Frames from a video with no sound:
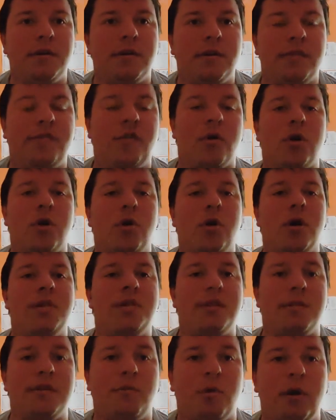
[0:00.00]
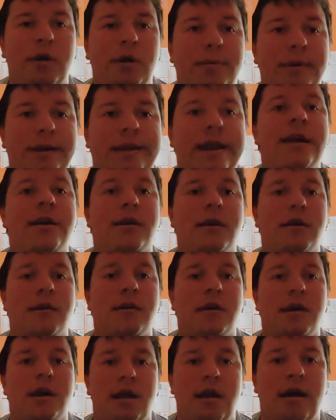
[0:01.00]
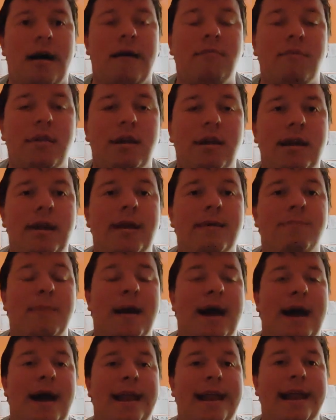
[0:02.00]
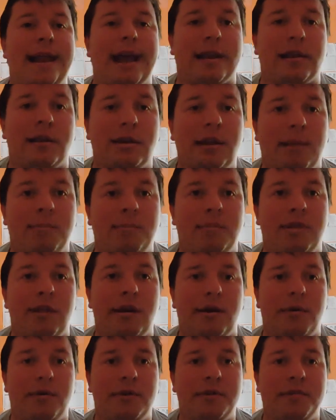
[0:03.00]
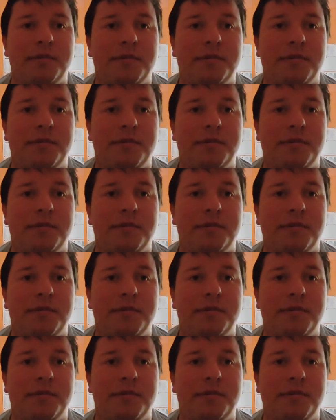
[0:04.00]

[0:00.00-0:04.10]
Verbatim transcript: Vor kurzem, wo ich mir denke, ihr habt nicht mehr alle Lappen am Zaun.